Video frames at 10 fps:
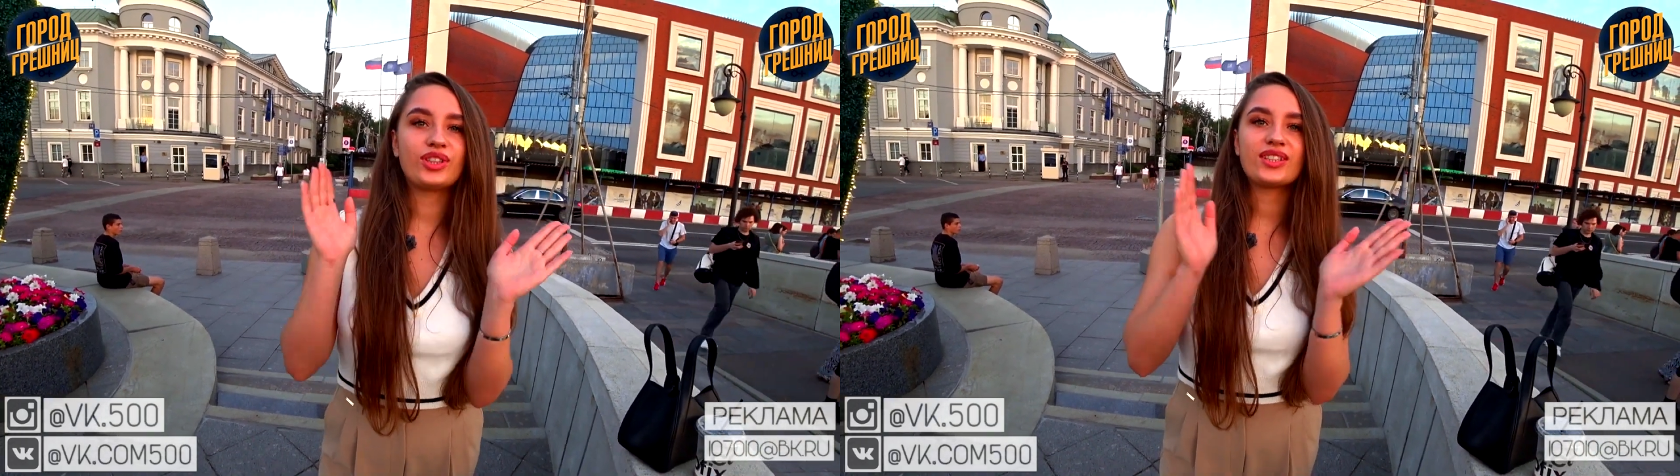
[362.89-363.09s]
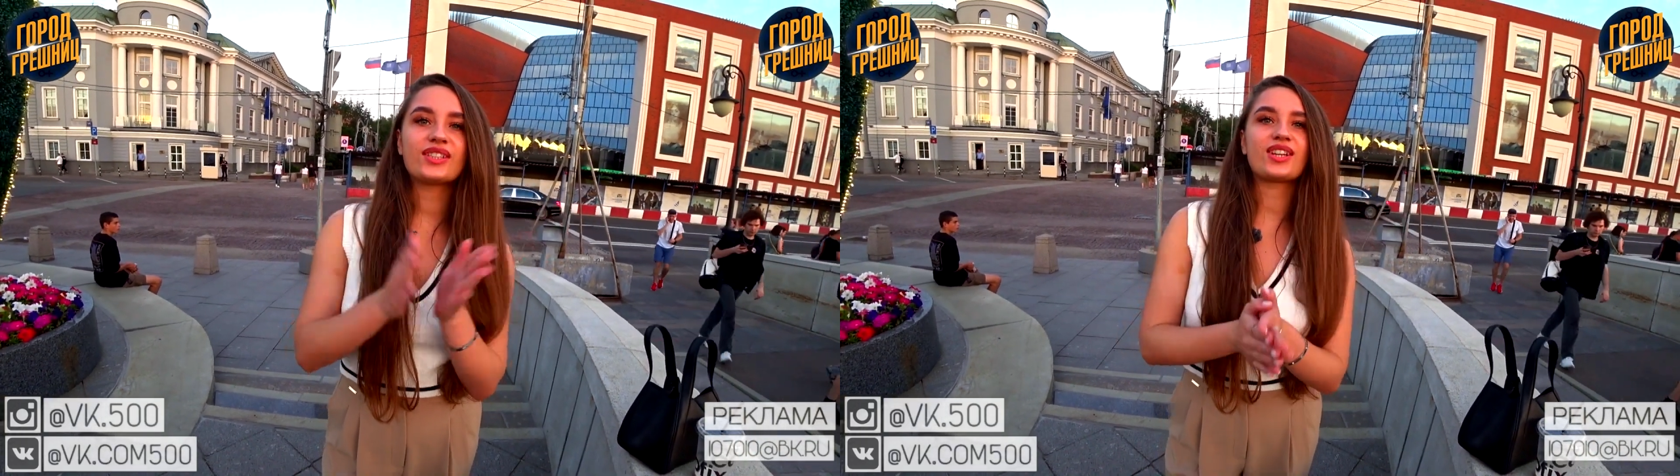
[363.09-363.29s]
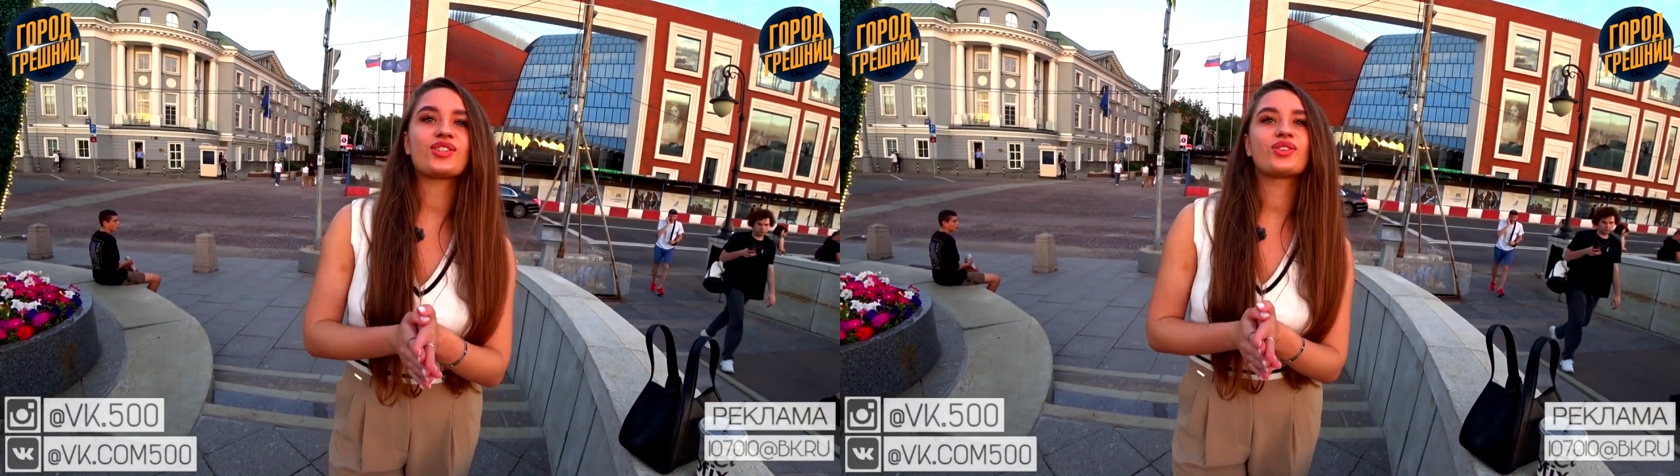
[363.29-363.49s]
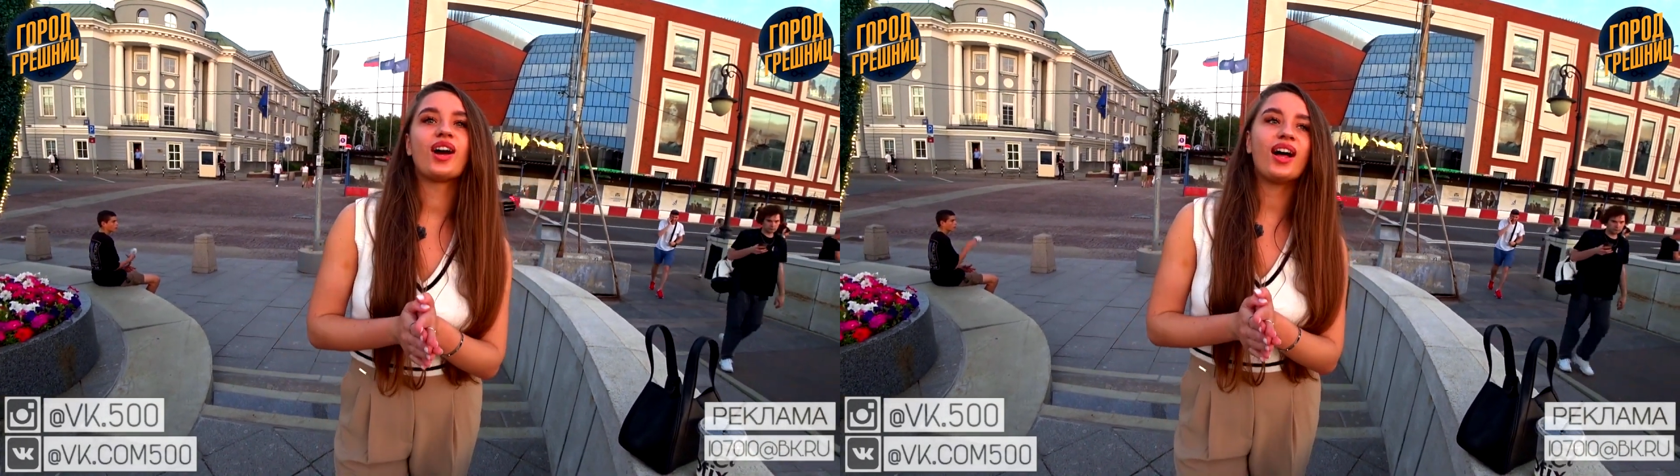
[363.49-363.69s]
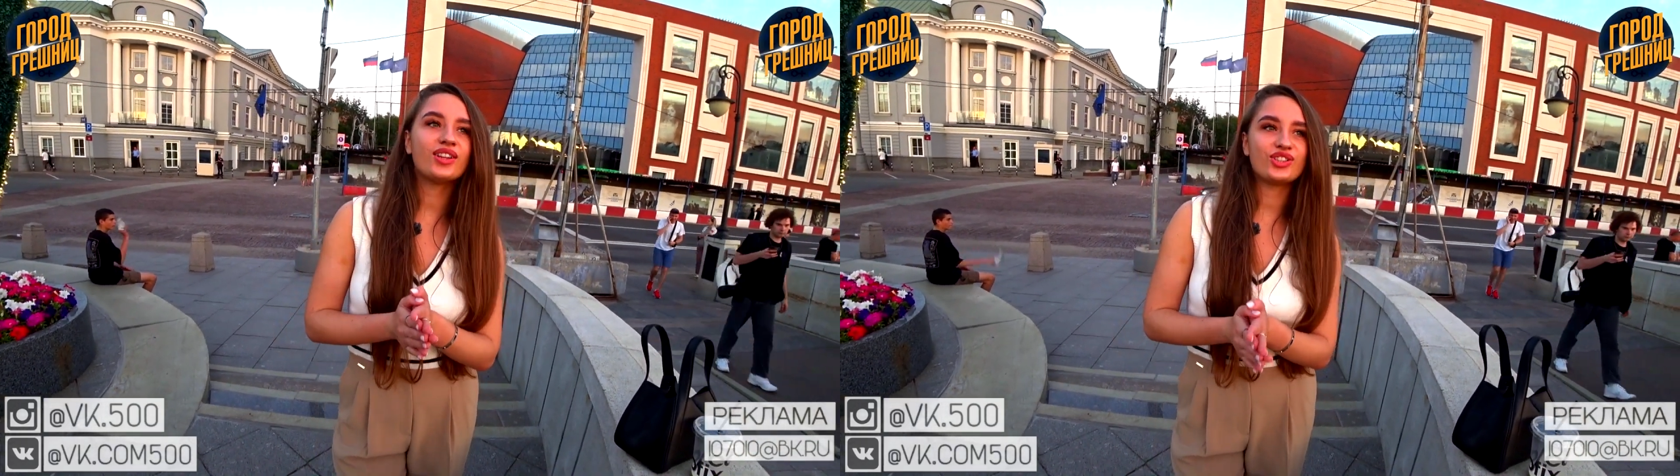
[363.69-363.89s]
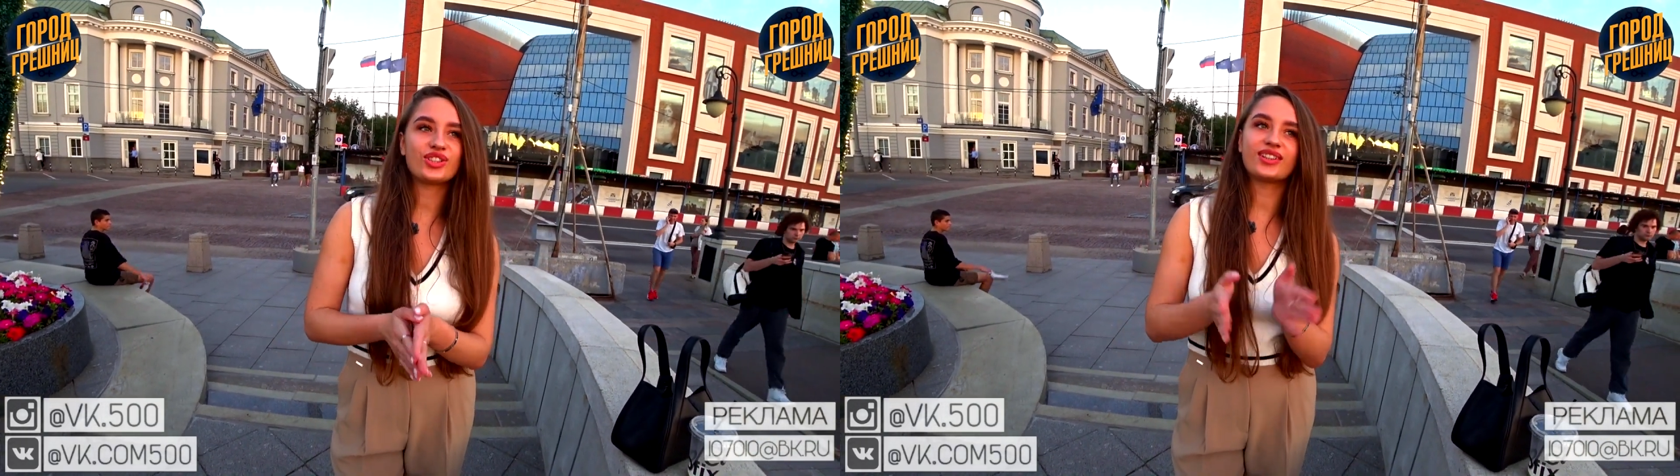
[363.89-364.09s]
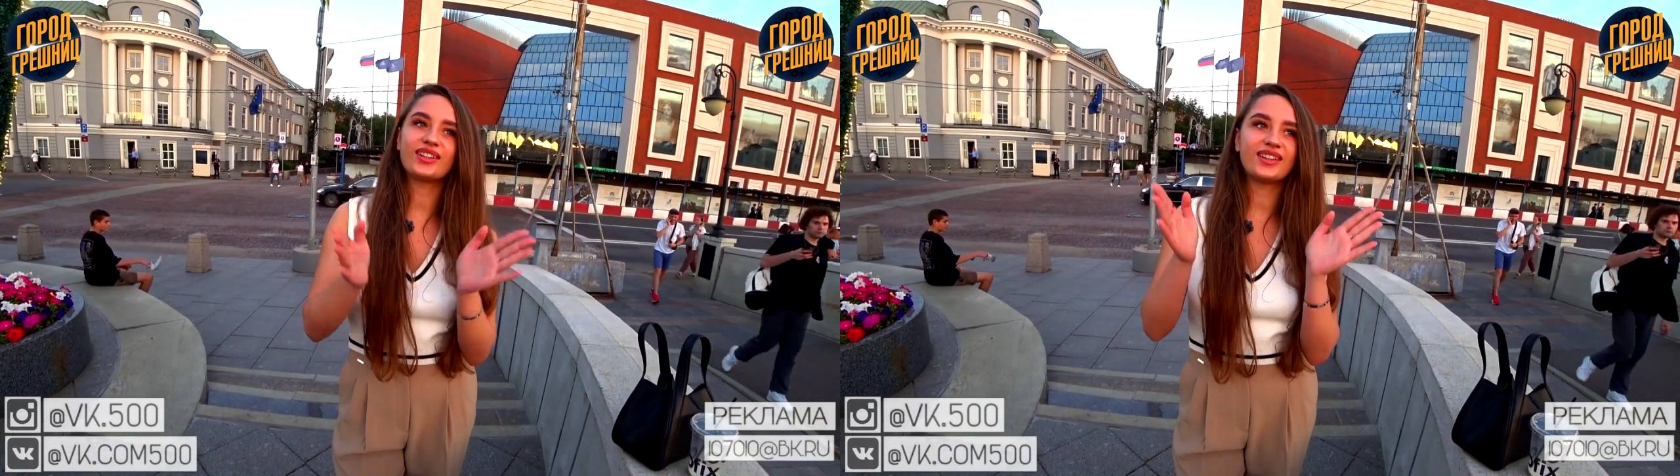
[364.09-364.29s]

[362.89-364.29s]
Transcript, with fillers: это сразу галочка.